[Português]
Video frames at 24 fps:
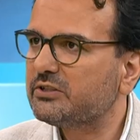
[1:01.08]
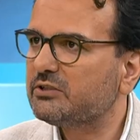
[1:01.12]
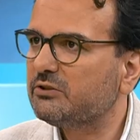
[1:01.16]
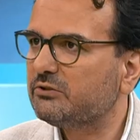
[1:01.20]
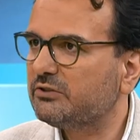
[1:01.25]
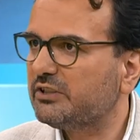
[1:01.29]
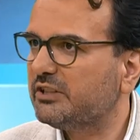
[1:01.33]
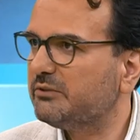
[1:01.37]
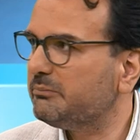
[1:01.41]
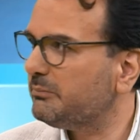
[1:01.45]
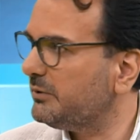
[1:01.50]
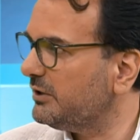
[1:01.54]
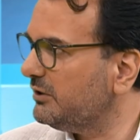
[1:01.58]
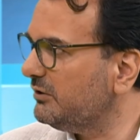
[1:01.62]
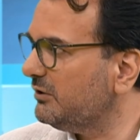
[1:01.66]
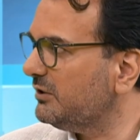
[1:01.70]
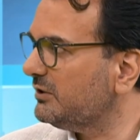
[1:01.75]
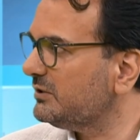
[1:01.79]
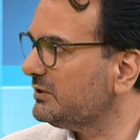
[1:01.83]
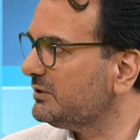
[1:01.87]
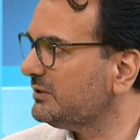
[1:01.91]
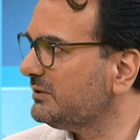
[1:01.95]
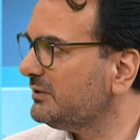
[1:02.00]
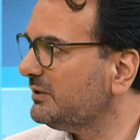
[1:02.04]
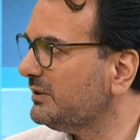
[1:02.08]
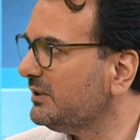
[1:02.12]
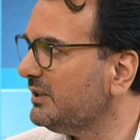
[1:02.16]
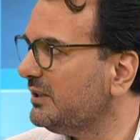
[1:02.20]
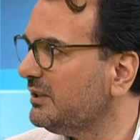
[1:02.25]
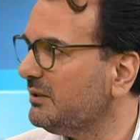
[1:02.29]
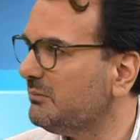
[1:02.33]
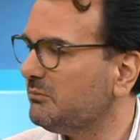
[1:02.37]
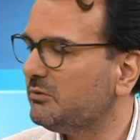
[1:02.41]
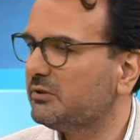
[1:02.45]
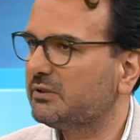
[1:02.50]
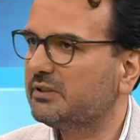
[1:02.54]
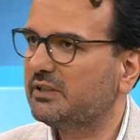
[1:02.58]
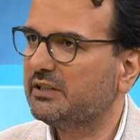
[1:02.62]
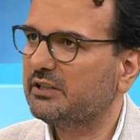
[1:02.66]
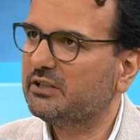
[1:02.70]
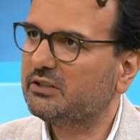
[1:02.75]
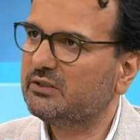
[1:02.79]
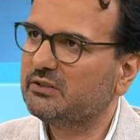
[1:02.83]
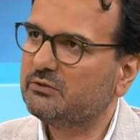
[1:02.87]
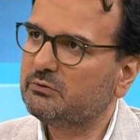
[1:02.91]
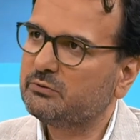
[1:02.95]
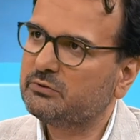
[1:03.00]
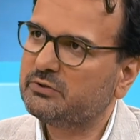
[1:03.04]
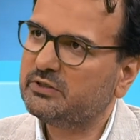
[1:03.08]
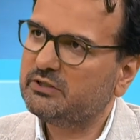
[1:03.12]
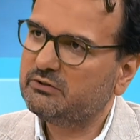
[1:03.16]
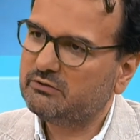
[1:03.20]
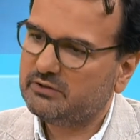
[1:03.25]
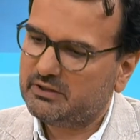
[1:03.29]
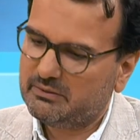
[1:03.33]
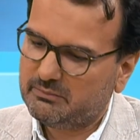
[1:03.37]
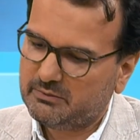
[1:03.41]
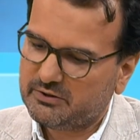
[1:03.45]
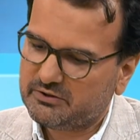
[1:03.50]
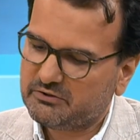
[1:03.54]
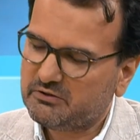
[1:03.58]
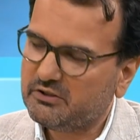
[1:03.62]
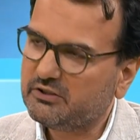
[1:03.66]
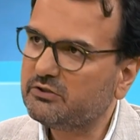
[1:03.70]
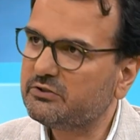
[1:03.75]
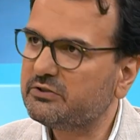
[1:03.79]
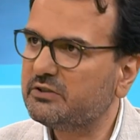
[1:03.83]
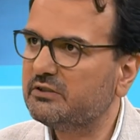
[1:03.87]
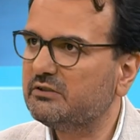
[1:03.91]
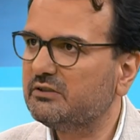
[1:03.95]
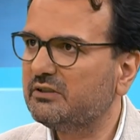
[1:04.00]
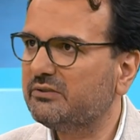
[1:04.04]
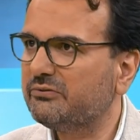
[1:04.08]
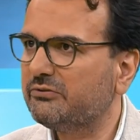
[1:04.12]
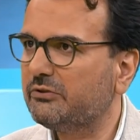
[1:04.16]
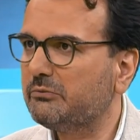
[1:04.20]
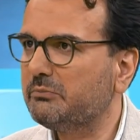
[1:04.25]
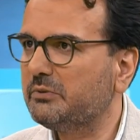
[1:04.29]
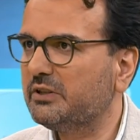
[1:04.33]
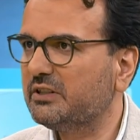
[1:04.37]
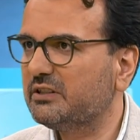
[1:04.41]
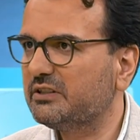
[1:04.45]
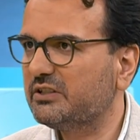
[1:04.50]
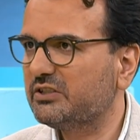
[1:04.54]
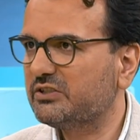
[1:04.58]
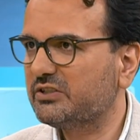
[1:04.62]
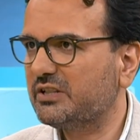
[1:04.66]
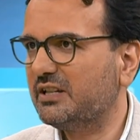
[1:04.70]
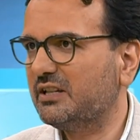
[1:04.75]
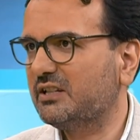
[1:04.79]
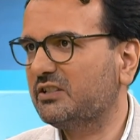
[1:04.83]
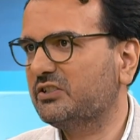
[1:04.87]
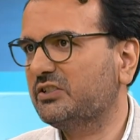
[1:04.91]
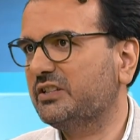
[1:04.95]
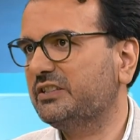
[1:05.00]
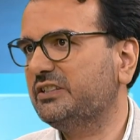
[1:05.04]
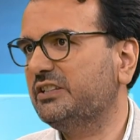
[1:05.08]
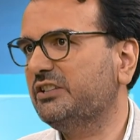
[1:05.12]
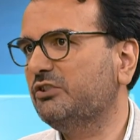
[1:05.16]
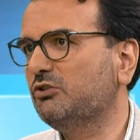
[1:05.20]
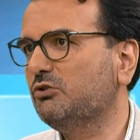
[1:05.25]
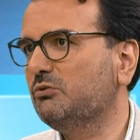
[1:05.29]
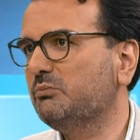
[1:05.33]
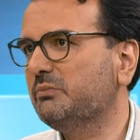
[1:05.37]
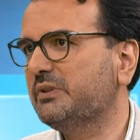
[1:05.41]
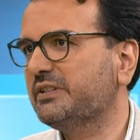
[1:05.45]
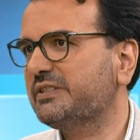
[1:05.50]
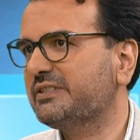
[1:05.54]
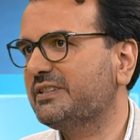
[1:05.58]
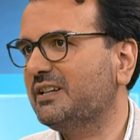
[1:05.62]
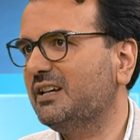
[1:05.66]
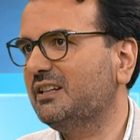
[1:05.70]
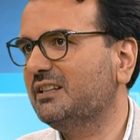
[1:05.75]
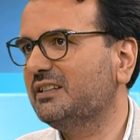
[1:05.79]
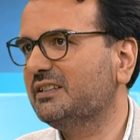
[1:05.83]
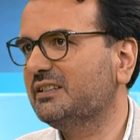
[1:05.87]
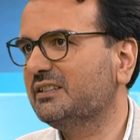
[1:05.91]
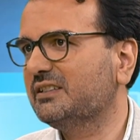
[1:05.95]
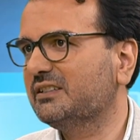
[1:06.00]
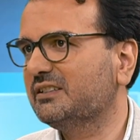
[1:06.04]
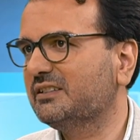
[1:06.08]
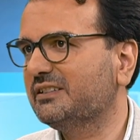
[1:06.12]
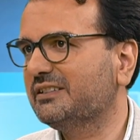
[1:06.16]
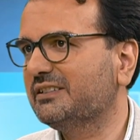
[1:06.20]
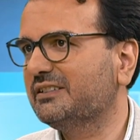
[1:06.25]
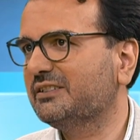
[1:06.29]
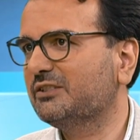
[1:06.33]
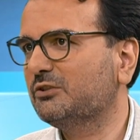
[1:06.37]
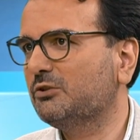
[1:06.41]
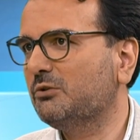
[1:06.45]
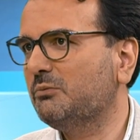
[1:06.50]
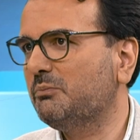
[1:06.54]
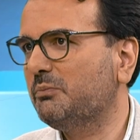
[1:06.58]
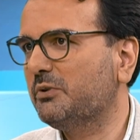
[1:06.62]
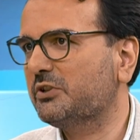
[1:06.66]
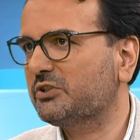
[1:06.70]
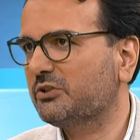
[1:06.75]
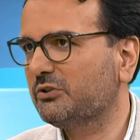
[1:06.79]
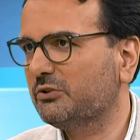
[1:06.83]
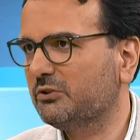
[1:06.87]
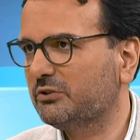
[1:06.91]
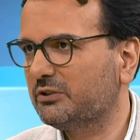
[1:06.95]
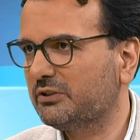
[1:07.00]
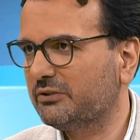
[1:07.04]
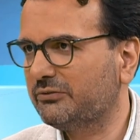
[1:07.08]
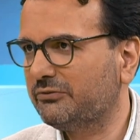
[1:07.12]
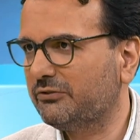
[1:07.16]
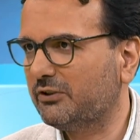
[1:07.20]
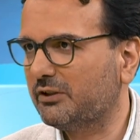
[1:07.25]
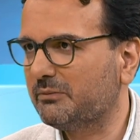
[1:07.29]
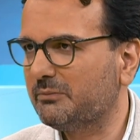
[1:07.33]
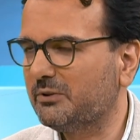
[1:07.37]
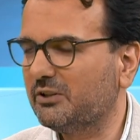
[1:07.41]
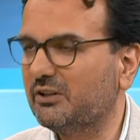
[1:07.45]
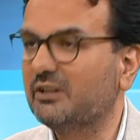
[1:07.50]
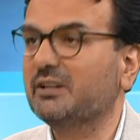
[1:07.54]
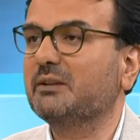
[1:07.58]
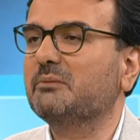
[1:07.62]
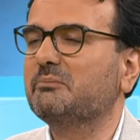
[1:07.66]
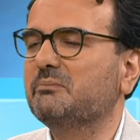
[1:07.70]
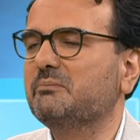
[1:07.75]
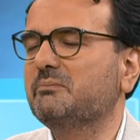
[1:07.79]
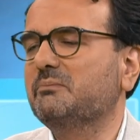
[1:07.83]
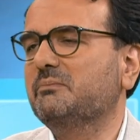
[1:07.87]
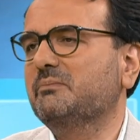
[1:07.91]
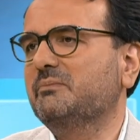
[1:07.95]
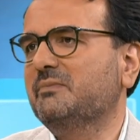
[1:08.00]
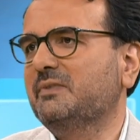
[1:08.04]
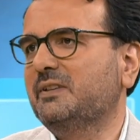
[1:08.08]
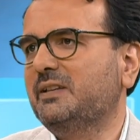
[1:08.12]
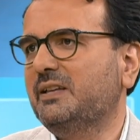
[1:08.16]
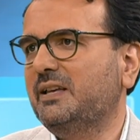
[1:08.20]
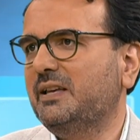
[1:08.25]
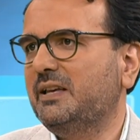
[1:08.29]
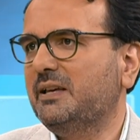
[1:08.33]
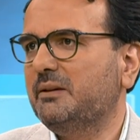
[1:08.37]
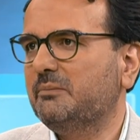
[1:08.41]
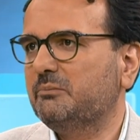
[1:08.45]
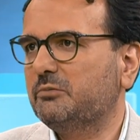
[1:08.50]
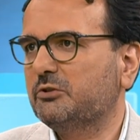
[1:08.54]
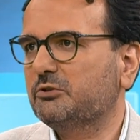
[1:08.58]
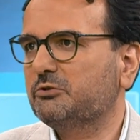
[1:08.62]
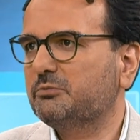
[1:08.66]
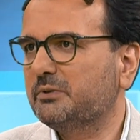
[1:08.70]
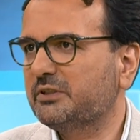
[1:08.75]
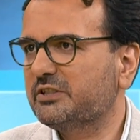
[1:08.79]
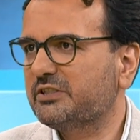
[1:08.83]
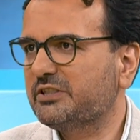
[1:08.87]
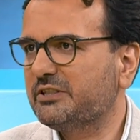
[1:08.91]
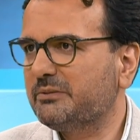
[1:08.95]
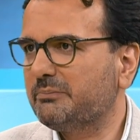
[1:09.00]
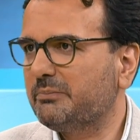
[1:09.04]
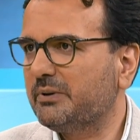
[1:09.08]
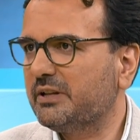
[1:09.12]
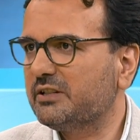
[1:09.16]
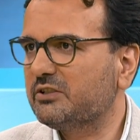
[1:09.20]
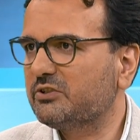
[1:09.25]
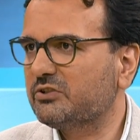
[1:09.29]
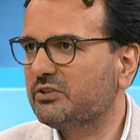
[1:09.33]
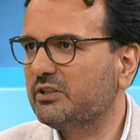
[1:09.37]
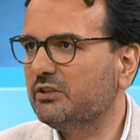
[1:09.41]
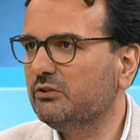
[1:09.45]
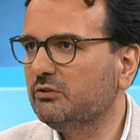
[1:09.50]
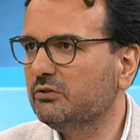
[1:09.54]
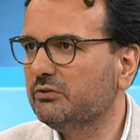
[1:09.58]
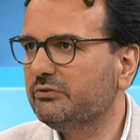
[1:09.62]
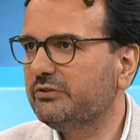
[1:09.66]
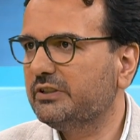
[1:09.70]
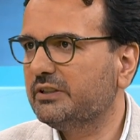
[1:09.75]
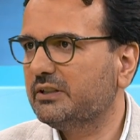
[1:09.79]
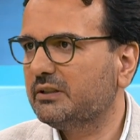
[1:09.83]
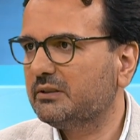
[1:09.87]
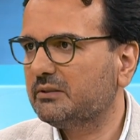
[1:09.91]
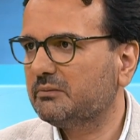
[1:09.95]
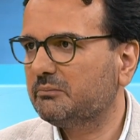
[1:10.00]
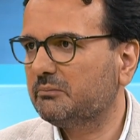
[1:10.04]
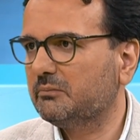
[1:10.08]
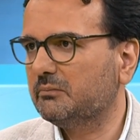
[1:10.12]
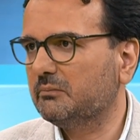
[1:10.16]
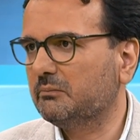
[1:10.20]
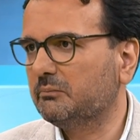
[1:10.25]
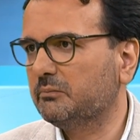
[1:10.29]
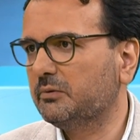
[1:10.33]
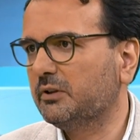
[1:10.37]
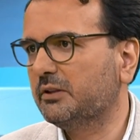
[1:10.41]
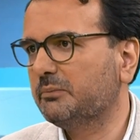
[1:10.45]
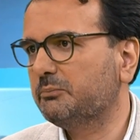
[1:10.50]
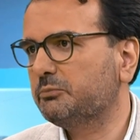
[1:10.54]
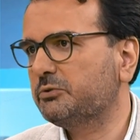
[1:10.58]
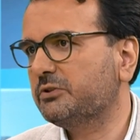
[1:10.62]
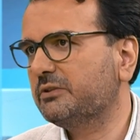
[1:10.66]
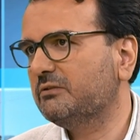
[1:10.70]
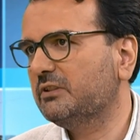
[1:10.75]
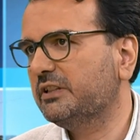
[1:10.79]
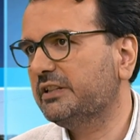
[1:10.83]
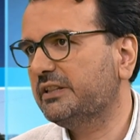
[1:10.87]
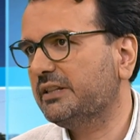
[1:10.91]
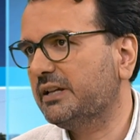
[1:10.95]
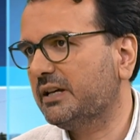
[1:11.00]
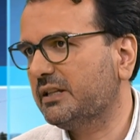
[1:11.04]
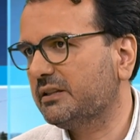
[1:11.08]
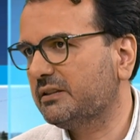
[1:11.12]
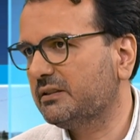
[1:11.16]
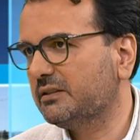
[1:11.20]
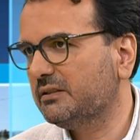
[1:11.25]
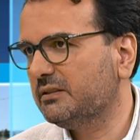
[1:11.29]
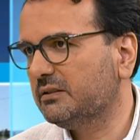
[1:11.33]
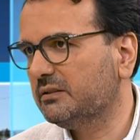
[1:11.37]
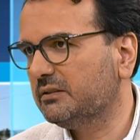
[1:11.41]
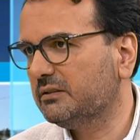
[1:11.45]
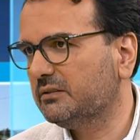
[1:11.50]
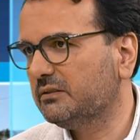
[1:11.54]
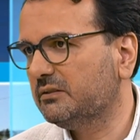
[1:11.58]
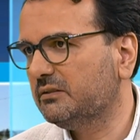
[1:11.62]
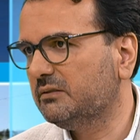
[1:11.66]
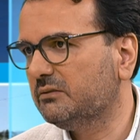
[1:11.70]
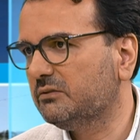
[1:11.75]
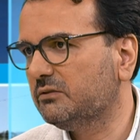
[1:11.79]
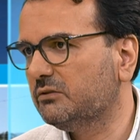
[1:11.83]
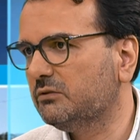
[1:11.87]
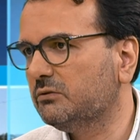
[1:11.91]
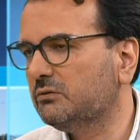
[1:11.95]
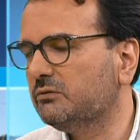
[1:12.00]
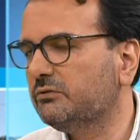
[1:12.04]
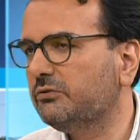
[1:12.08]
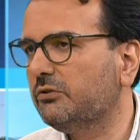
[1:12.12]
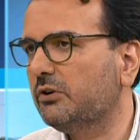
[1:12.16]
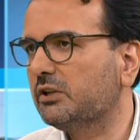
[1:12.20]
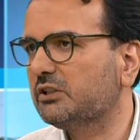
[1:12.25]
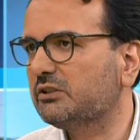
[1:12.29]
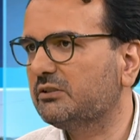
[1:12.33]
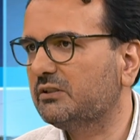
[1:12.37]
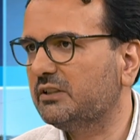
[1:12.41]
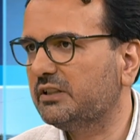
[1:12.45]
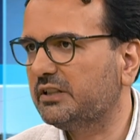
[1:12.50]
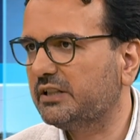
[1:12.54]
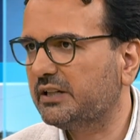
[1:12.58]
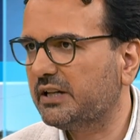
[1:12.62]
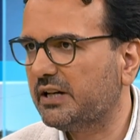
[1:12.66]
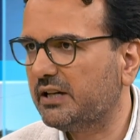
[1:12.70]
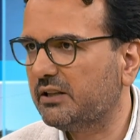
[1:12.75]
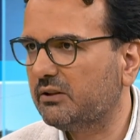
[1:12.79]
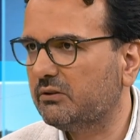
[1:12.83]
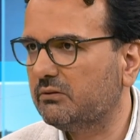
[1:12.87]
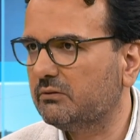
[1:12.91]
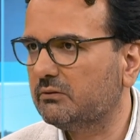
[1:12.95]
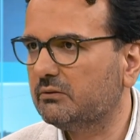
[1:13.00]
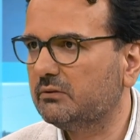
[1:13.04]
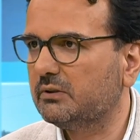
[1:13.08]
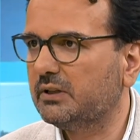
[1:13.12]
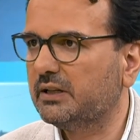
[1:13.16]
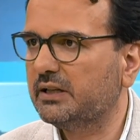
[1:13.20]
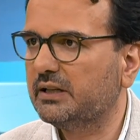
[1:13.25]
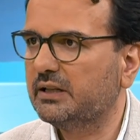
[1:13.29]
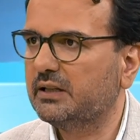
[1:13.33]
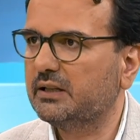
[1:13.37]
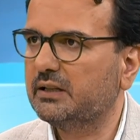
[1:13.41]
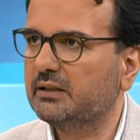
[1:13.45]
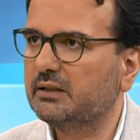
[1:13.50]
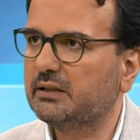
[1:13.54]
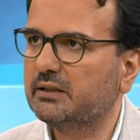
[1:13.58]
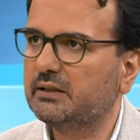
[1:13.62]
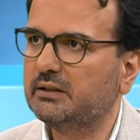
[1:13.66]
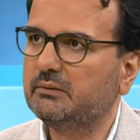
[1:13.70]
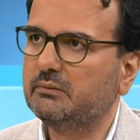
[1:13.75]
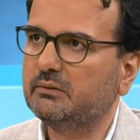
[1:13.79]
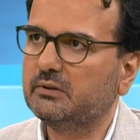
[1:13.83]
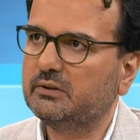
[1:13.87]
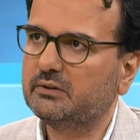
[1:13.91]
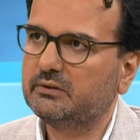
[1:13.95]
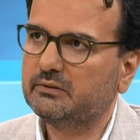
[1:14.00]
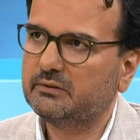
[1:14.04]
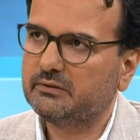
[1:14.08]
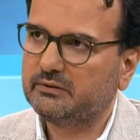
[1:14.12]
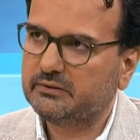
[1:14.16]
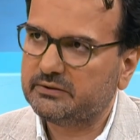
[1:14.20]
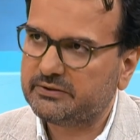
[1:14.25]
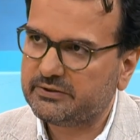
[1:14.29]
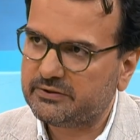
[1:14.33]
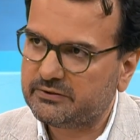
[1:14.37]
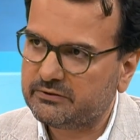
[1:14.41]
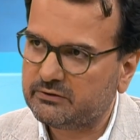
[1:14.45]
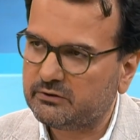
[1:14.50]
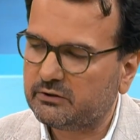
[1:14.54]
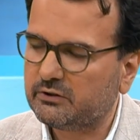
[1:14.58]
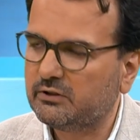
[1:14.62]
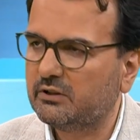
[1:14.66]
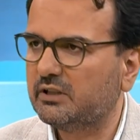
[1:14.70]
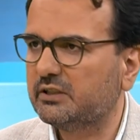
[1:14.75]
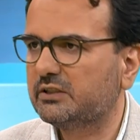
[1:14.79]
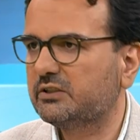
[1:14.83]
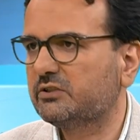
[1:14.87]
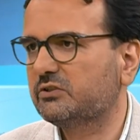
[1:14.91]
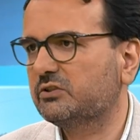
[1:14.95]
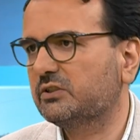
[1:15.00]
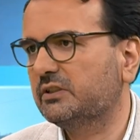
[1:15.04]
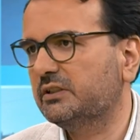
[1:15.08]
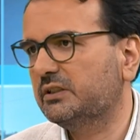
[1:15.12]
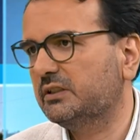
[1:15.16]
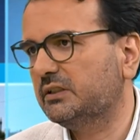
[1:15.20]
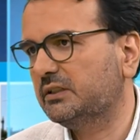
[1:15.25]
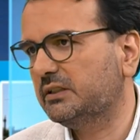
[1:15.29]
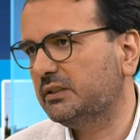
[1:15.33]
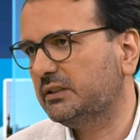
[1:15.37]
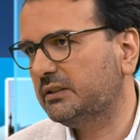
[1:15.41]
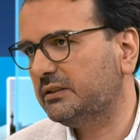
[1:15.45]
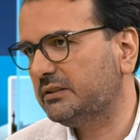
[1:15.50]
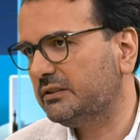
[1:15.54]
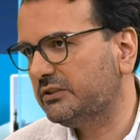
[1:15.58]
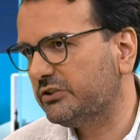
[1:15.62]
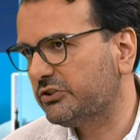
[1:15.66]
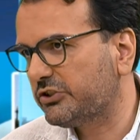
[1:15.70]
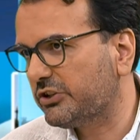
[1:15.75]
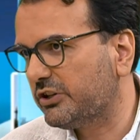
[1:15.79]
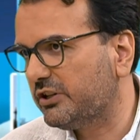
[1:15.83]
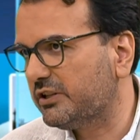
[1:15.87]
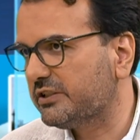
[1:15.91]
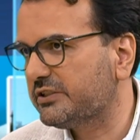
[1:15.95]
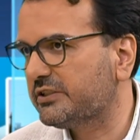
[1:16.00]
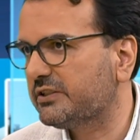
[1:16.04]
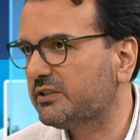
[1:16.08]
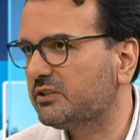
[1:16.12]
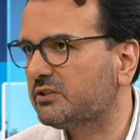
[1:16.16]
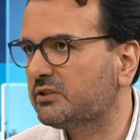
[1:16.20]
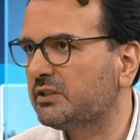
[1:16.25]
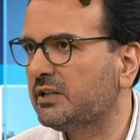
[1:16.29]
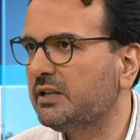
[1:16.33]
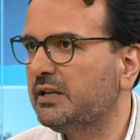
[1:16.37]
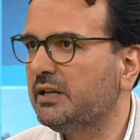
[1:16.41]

não tanto para nós, porque o Cinto da Amazónia e o Cinto da Família já, já tinham uma sala eh, composta de outra forma. Agora, para os participantes, sem dúvida, pela possibilidade de, de um voto alargado a, a sacerdotes, a, religiosas